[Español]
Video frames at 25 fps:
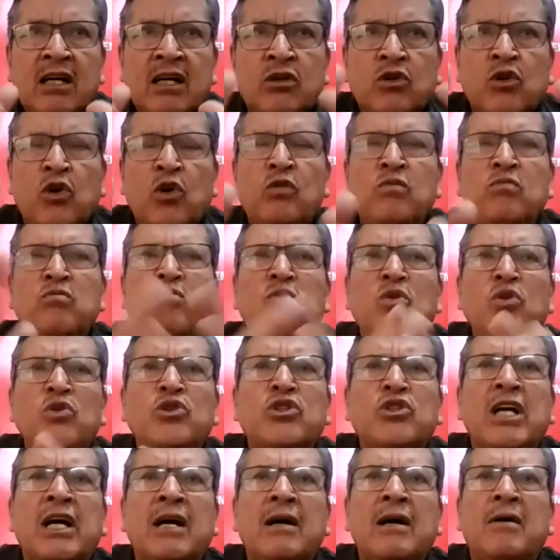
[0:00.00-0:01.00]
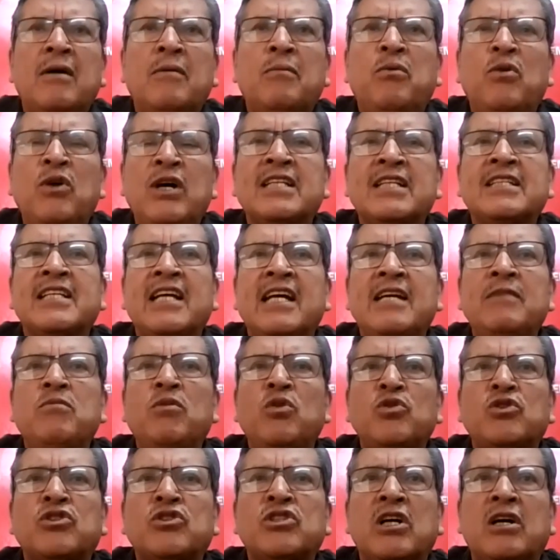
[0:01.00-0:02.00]
con mucha fuerza y
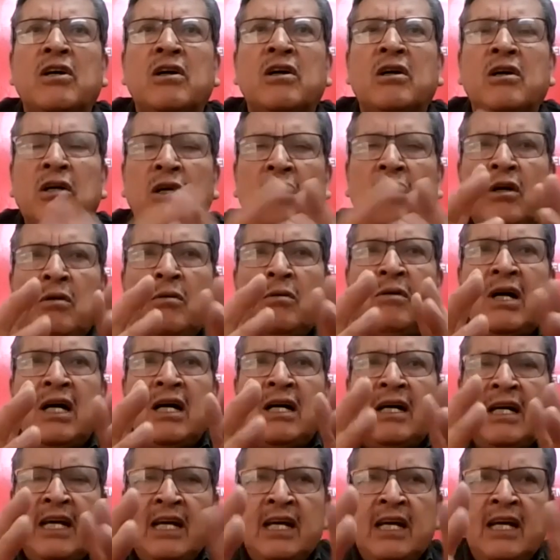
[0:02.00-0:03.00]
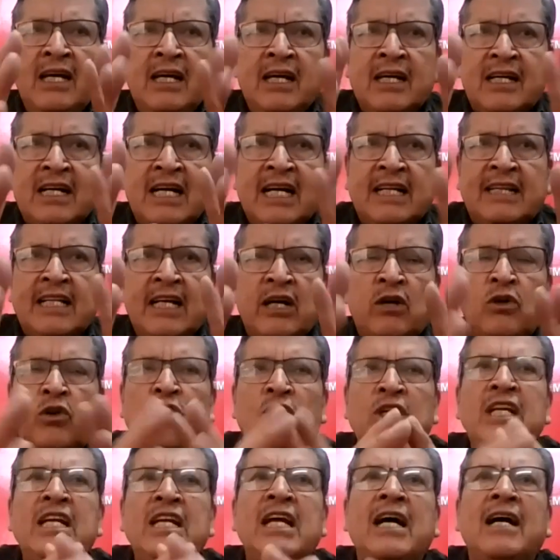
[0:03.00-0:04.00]
mucha eh,
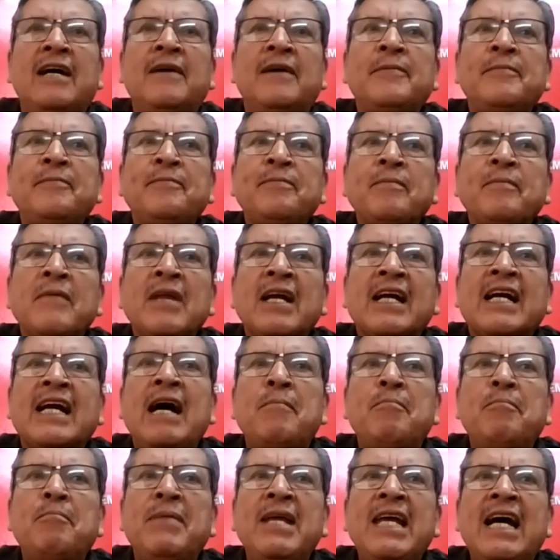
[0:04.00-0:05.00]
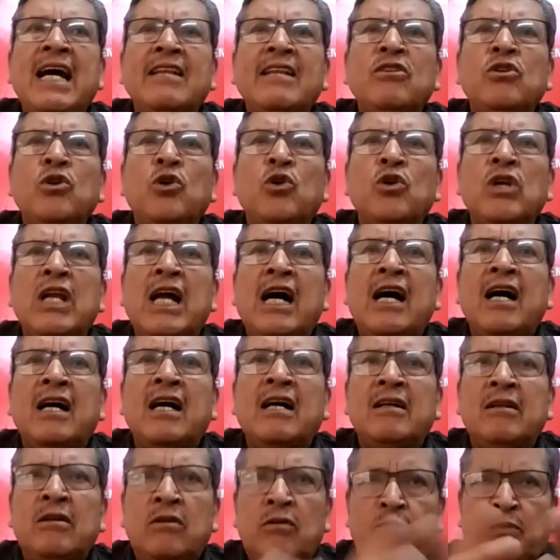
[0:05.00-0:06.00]
categoría, cambiando la,
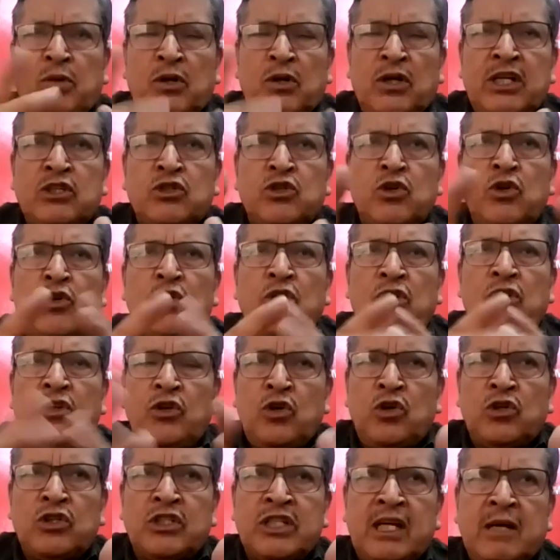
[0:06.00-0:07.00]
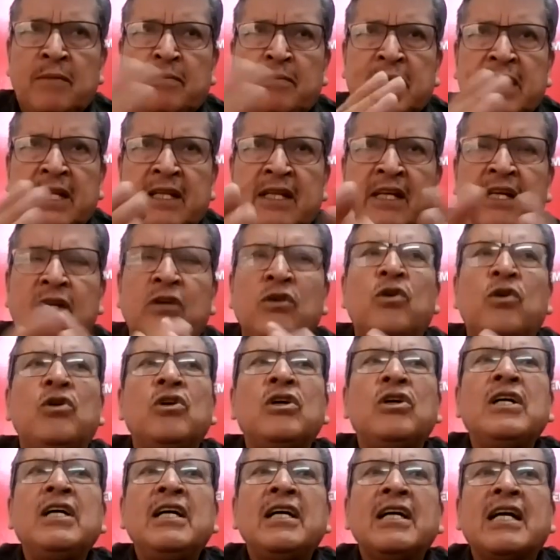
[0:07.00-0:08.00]
eh, por eso yo siempre digo,
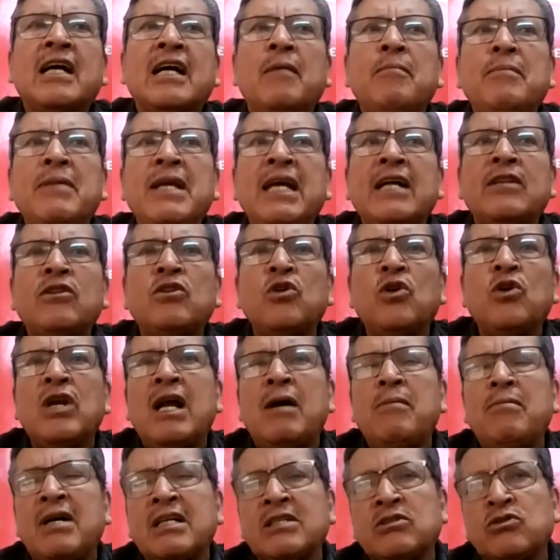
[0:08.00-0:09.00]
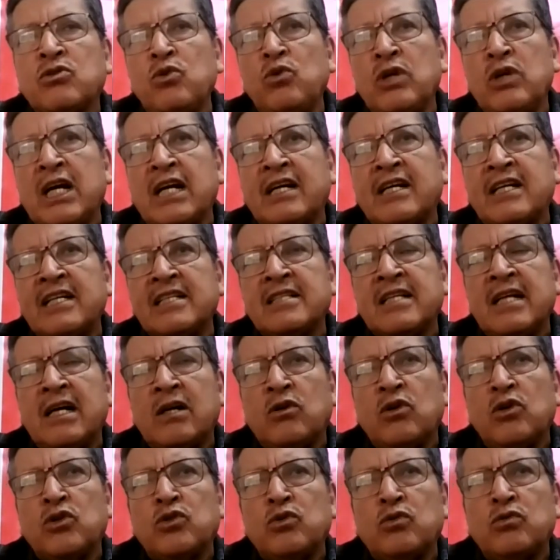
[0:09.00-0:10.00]
cambiando la basura que es la
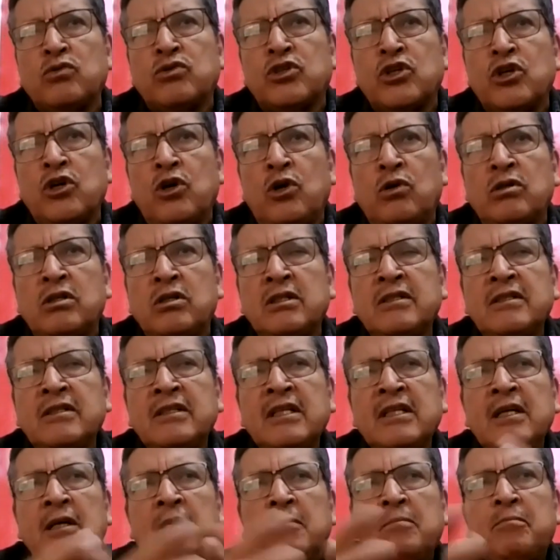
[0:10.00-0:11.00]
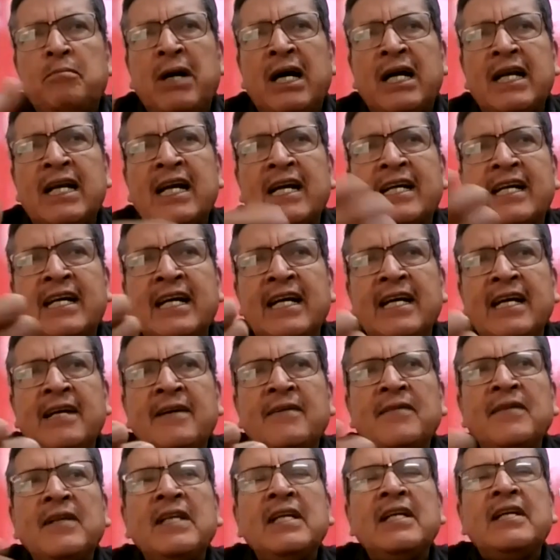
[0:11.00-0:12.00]
corrupción, para que
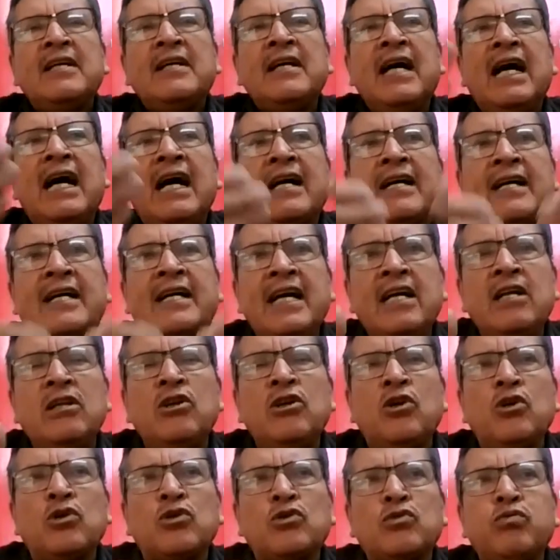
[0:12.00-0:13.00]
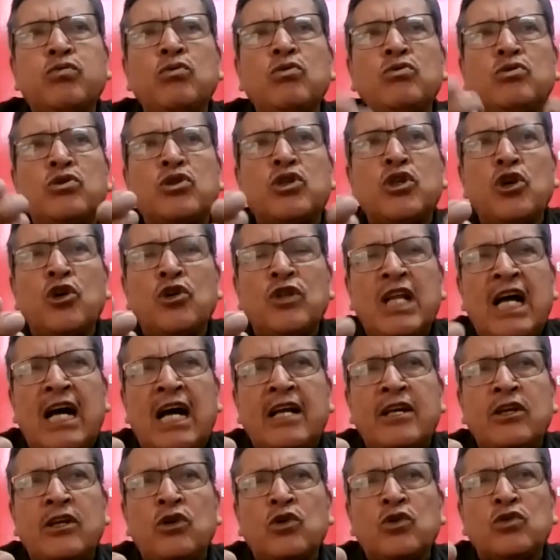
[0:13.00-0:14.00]
aquellos
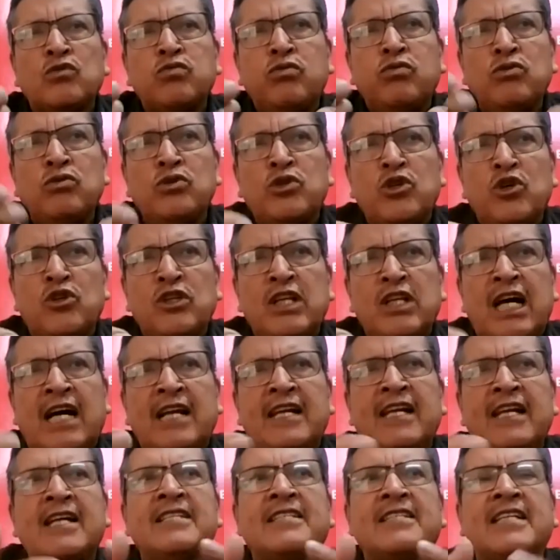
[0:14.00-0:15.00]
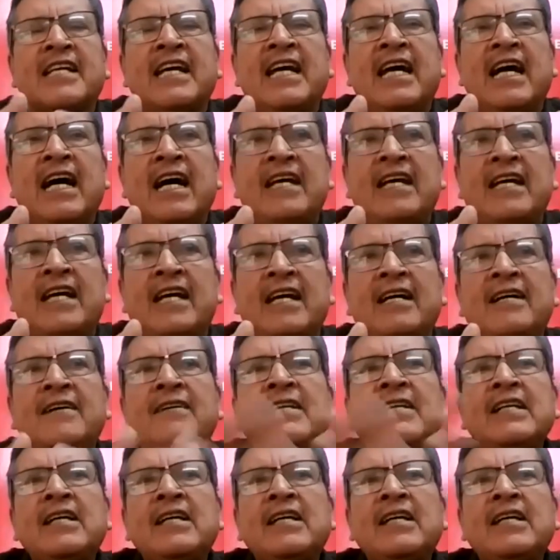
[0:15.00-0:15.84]
funcionarios, funcionarias que haya,